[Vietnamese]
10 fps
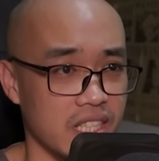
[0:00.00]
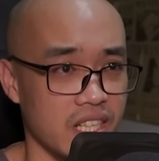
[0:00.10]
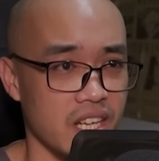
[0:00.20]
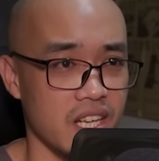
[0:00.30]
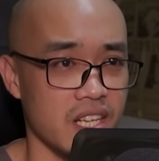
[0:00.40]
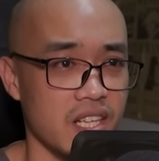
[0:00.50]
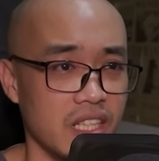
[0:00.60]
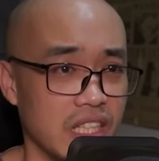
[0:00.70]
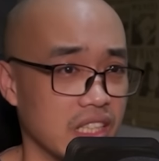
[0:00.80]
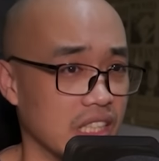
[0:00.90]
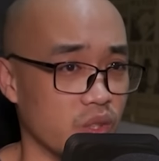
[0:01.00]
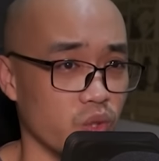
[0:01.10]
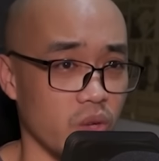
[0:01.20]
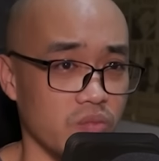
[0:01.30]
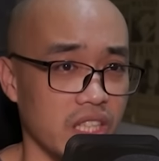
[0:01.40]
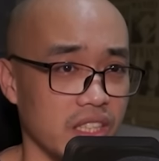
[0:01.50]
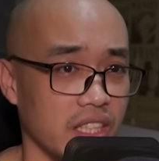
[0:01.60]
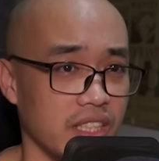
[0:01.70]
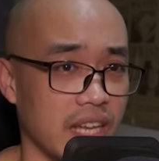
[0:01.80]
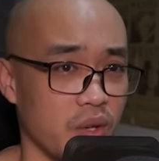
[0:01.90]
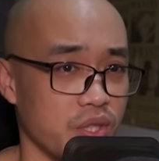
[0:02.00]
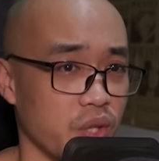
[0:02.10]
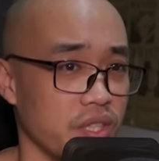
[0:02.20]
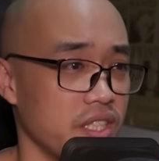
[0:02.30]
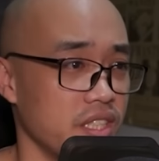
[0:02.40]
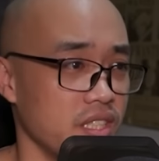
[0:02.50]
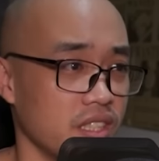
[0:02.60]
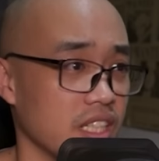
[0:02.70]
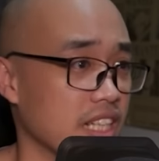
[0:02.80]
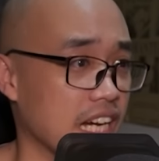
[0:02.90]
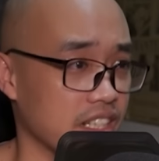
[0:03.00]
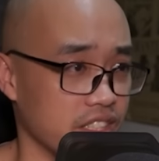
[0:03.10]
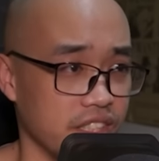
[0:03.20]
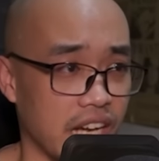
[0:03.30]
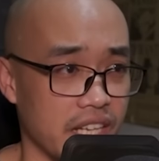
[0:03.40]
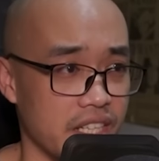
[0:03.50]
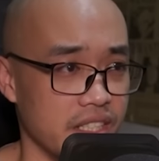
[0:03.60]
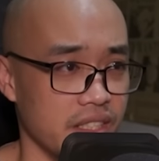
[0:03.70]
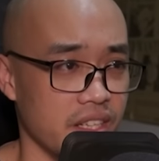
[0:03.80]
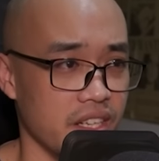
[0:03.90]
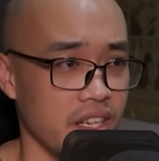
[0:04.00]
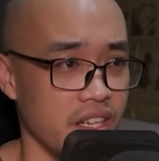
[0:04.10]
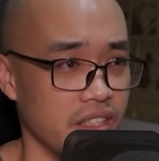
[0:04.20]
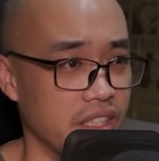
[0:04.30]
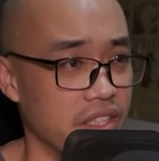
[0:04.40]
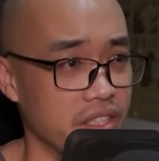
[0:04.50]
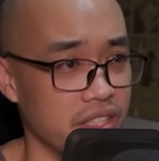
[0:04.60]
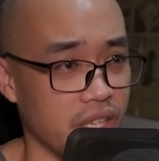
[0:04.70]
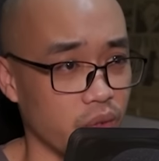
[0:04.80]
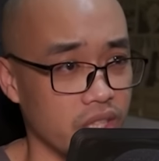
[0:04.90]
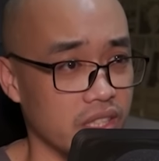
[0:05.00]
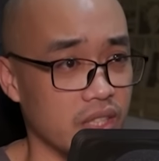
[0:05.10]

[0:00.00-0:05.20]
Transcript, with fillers: Được rồi, đợi đến lúc vào thành sẽ biết thôi. Thạch Mục thúc ngựa đi về phía trước.